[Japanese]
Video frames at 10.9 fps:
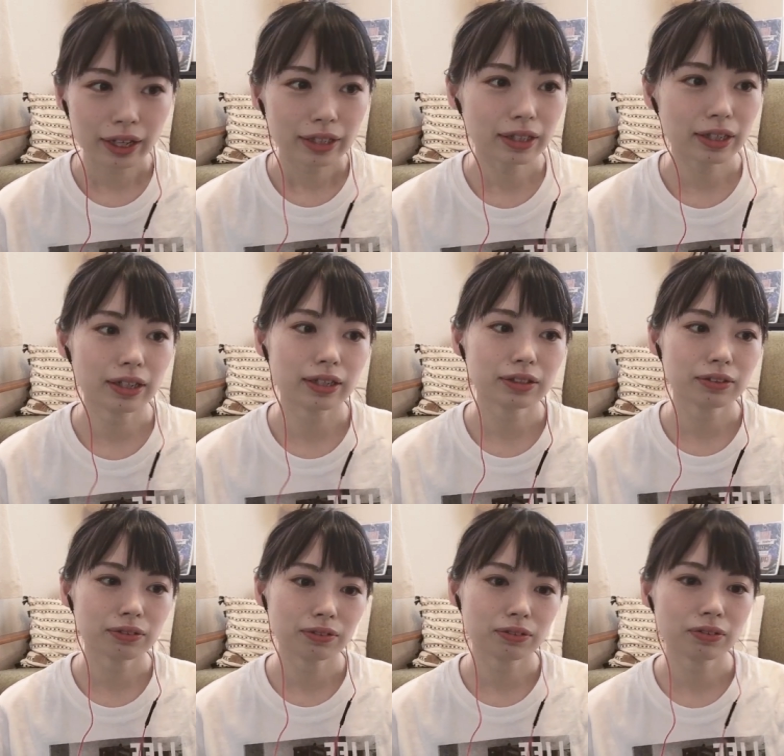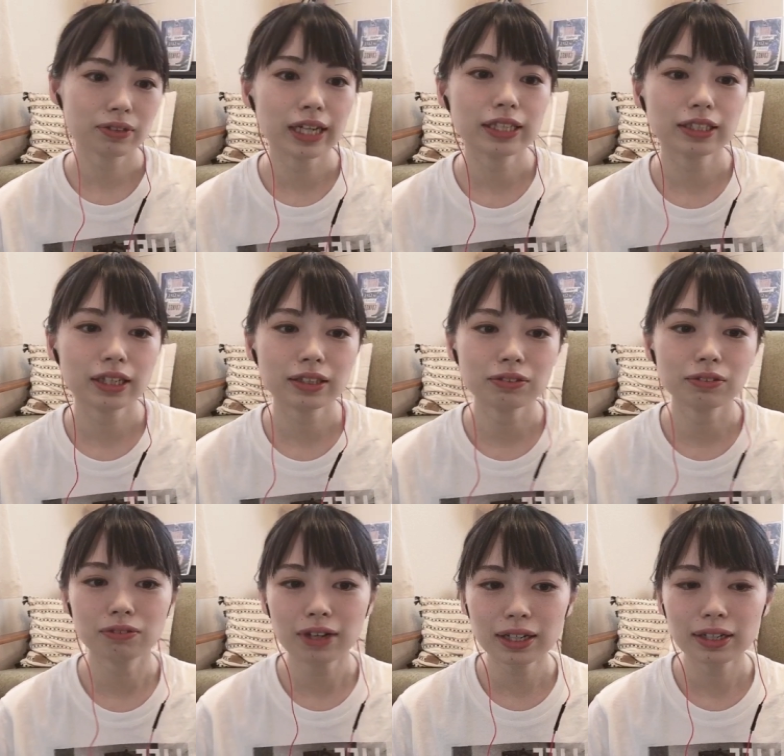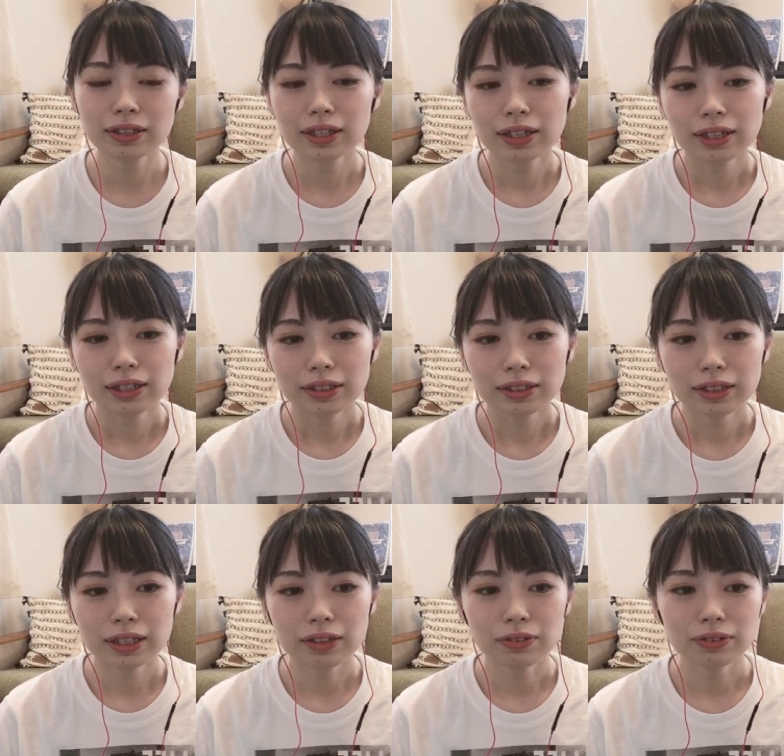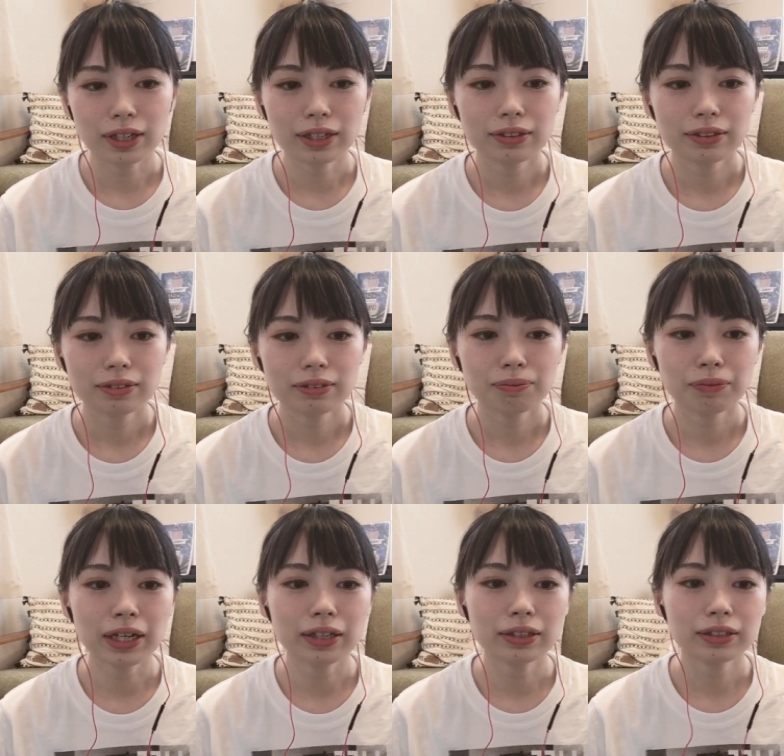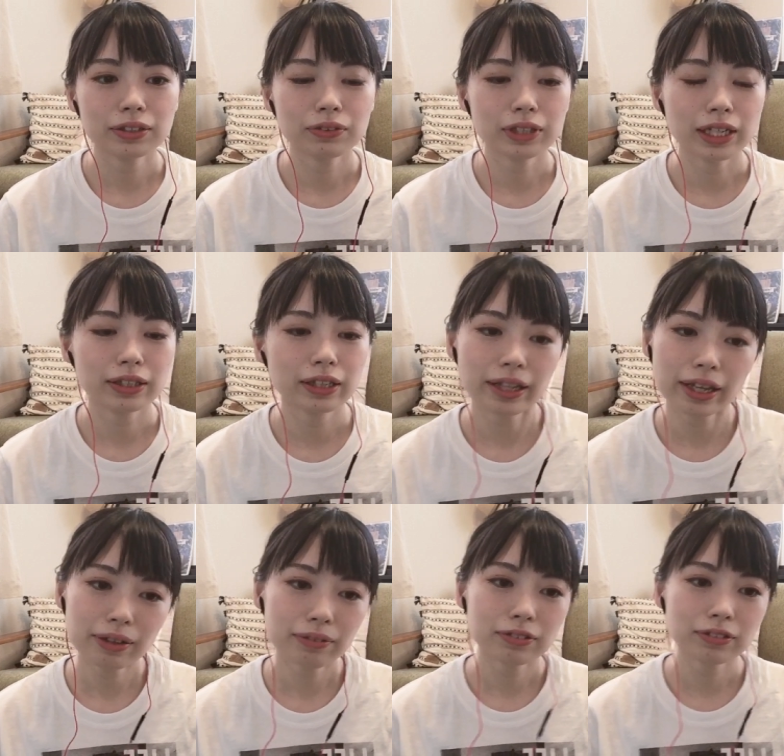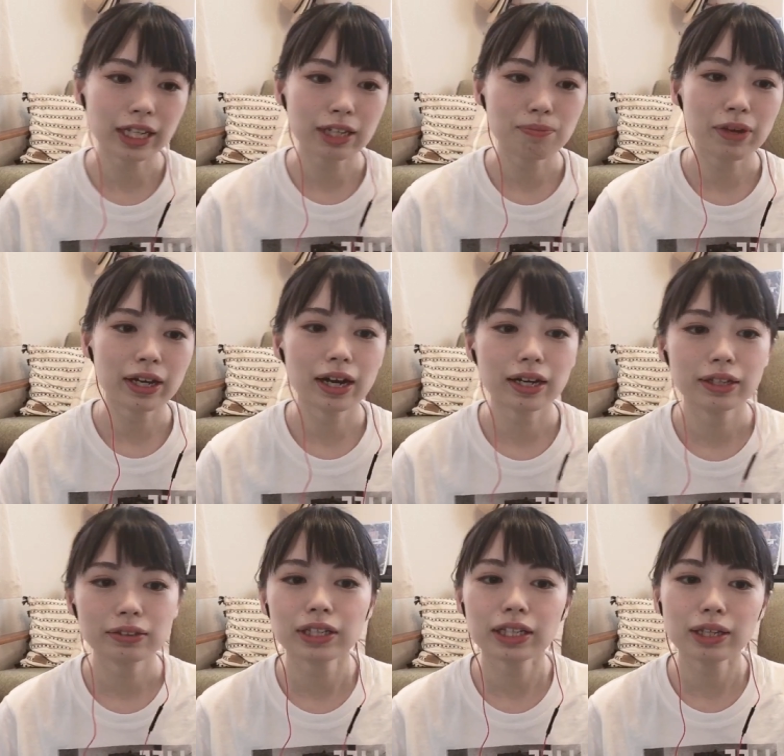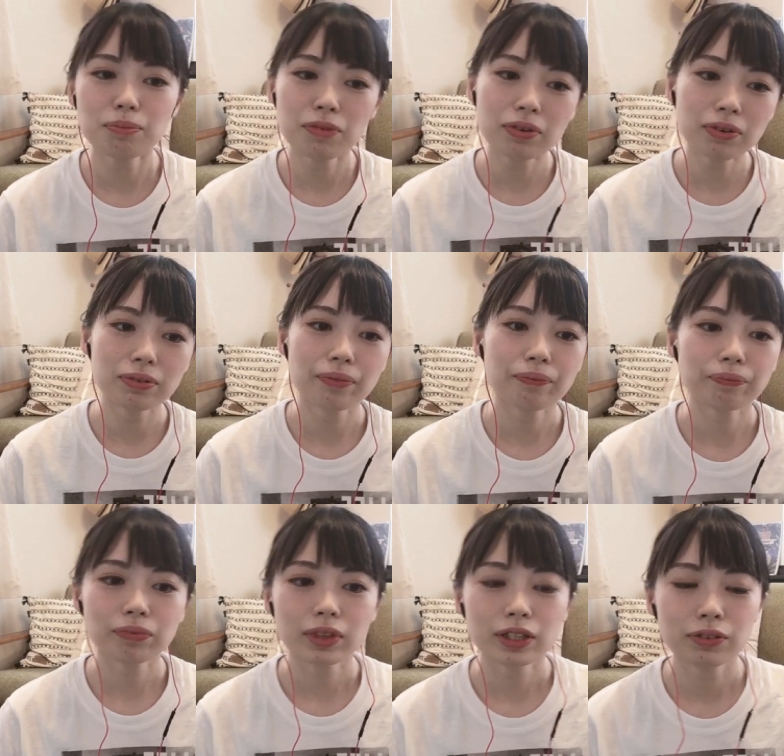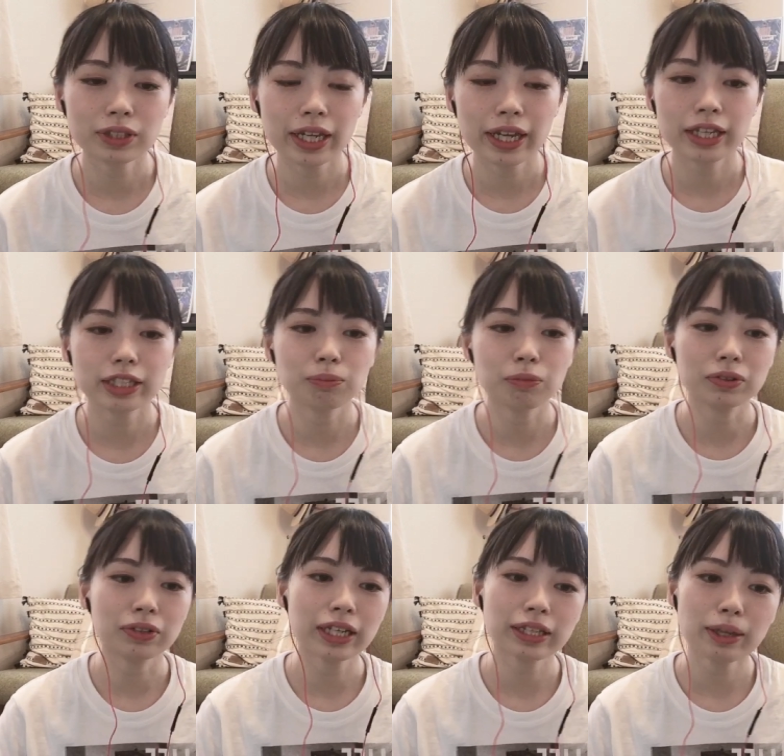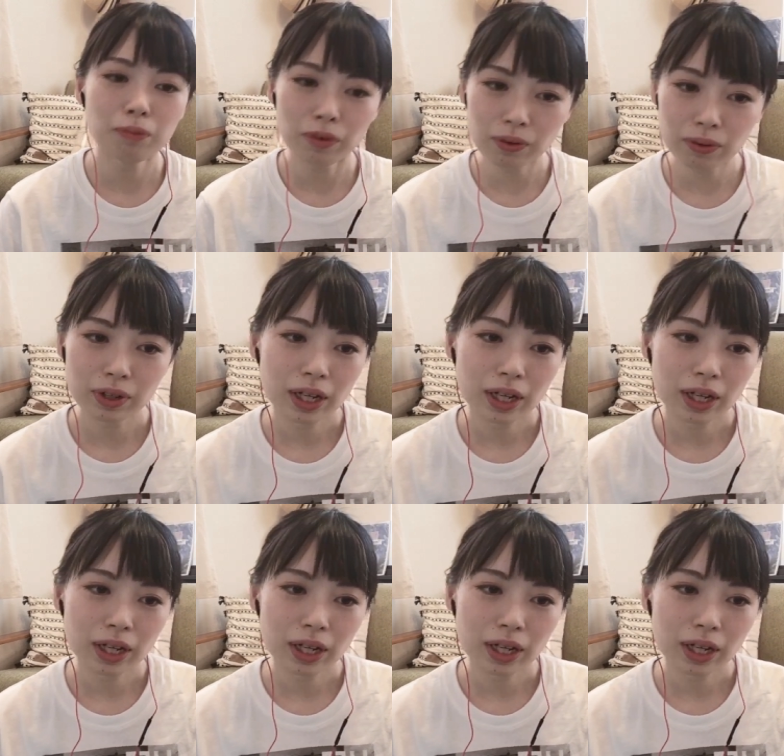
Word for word: だからその公開したっていうのは何だろうなまあそうやってね歌姫が抜けてもそしてエースも抜けても